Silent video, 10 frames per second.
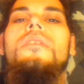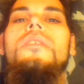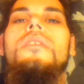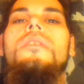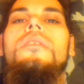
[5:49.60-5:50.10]

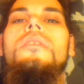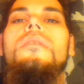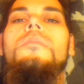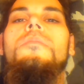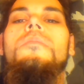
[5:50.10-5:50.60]
wenn das man die
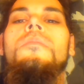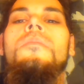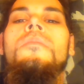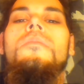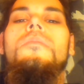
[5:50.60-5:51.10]
reinbekommt, das
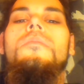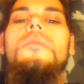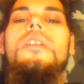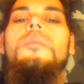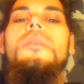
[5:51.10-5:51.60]
Chlorophyll
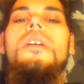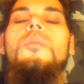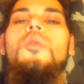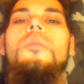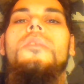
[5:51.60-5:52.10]
einmal,
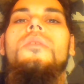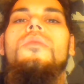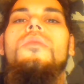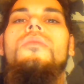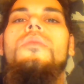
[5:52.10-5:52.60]
aber auch die
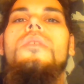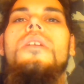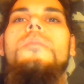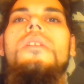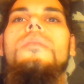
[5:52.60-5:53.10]

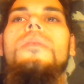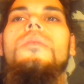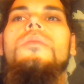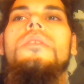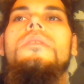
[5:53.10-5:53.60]

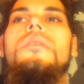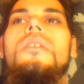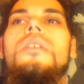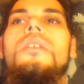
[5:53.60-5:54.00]
Fruchtsäfte.